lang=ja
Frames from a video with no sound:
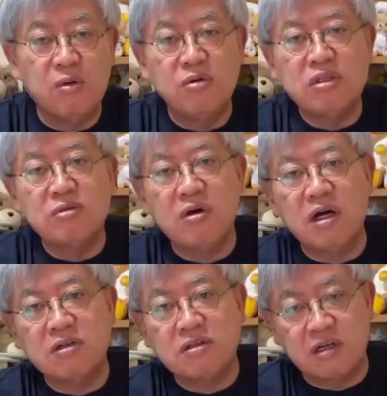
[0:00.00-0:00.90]
法律を
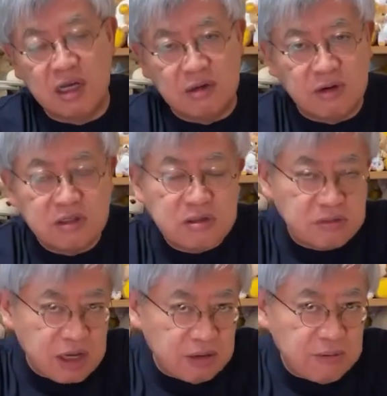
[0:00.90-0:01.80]
変えるしかないわけです
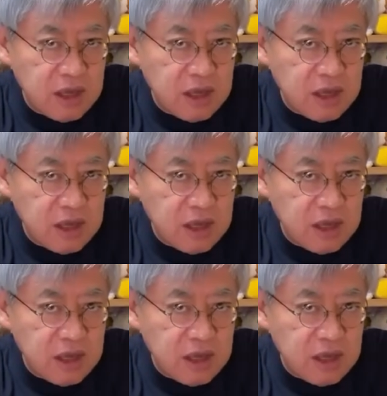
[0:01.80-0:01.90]
よね。